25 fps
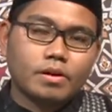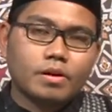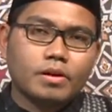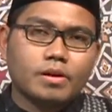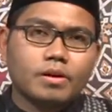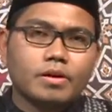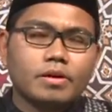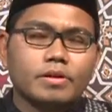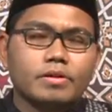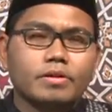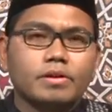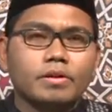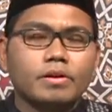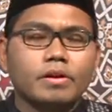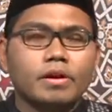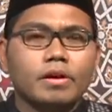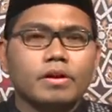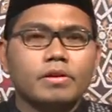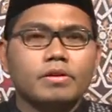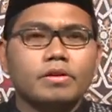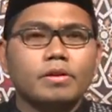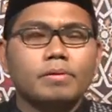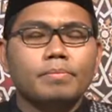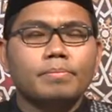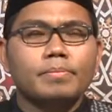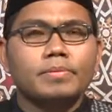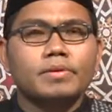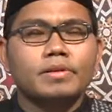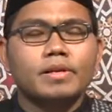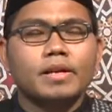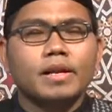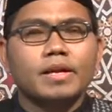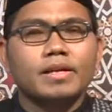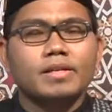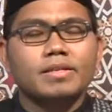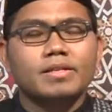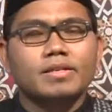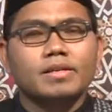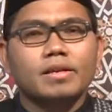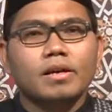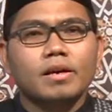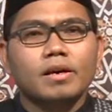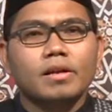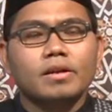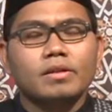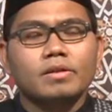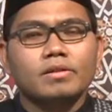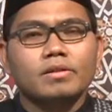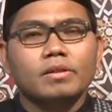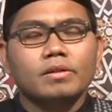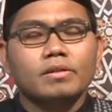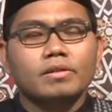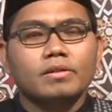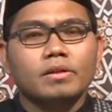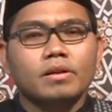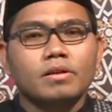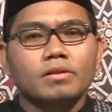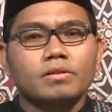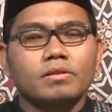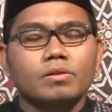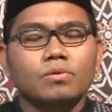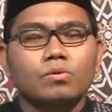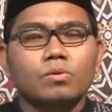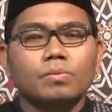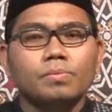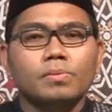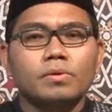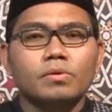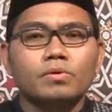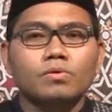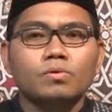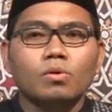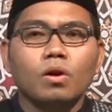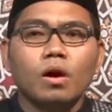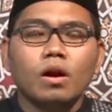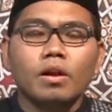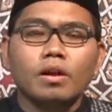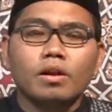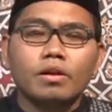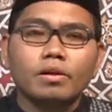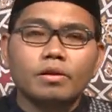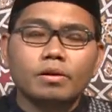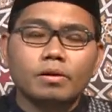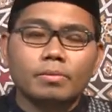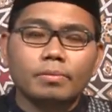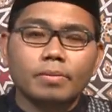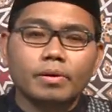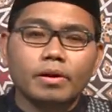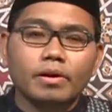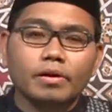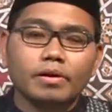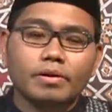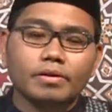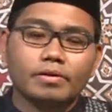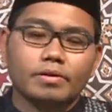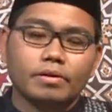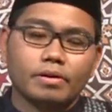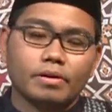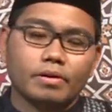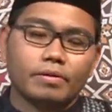Ketika ia menjelaskan tentang suatu persoalan kepada kita.